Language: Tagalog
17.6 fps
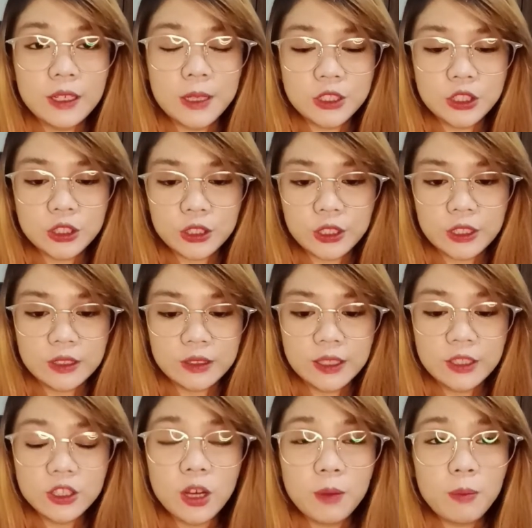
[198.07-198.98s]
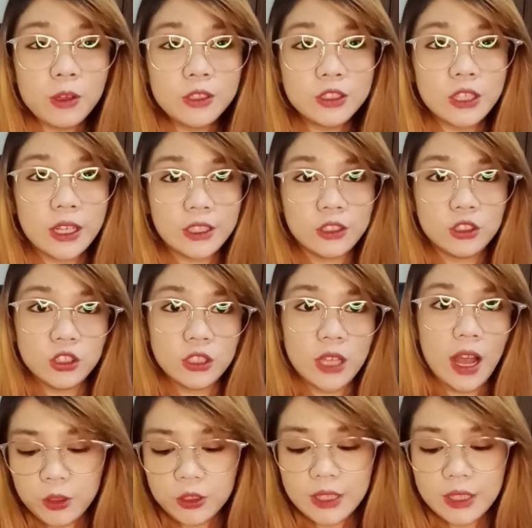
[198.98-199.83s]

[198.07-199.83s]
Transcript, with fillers: make sure i-double check nyo siya.